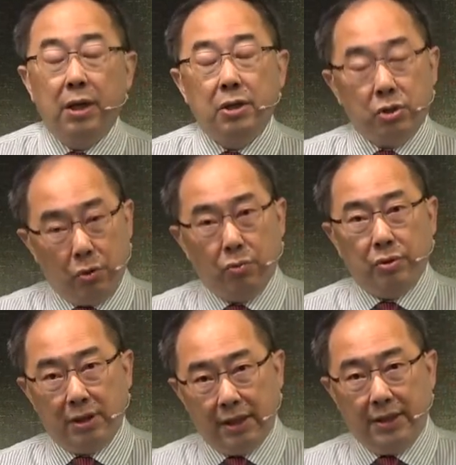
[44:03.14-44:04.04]
受苦
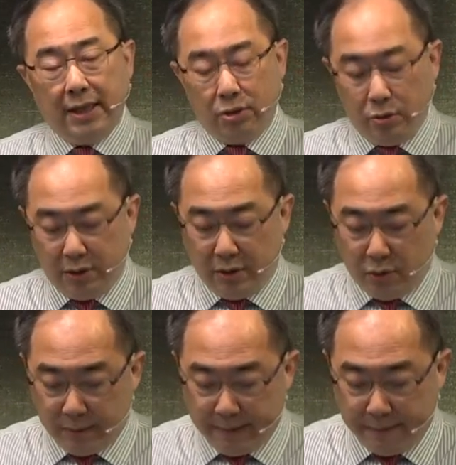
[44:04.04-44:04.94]
是神在修剪我
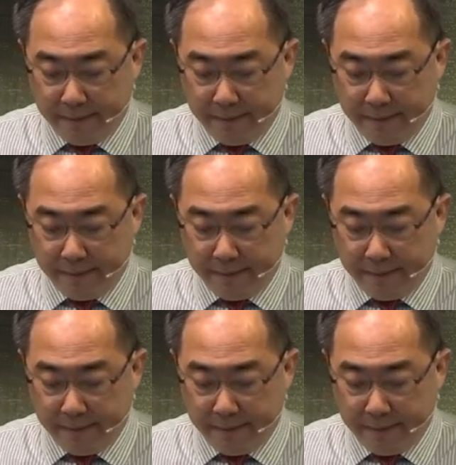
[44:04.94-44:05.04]
们。